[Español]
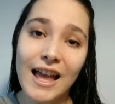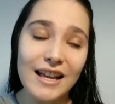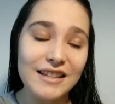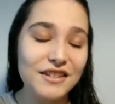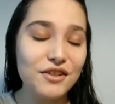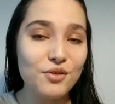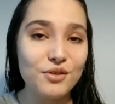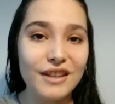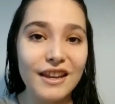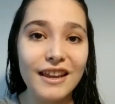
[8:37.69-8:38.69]
así yo
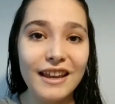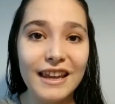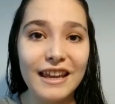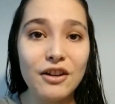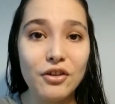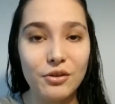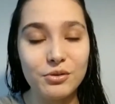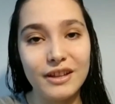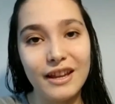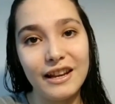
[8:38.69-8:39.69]
sé qué es lo que a
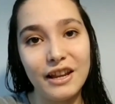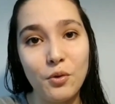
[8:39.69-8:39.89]
ustedes les